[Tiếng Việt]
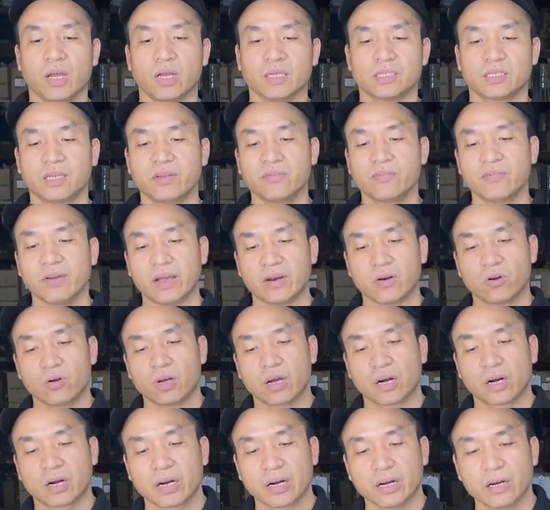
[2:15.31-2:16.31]
Chính vậy nó
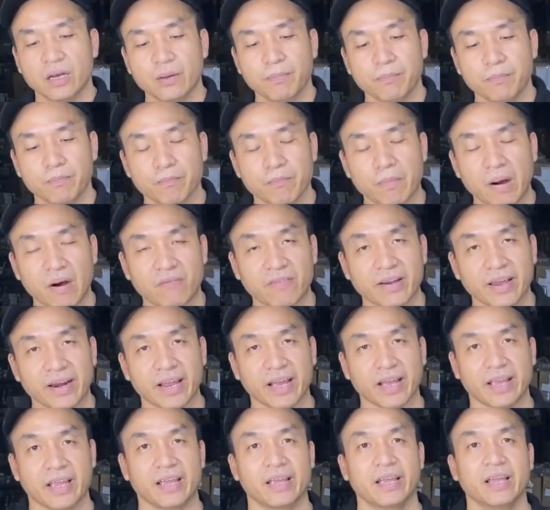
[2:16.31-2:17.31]
cần cái lớp bảo vệ
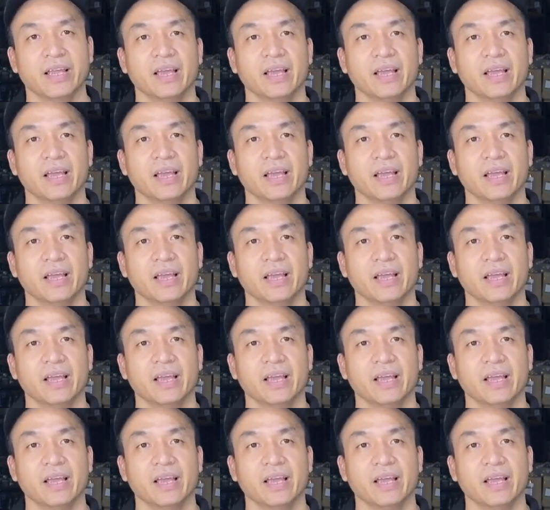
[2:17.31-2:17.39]
này.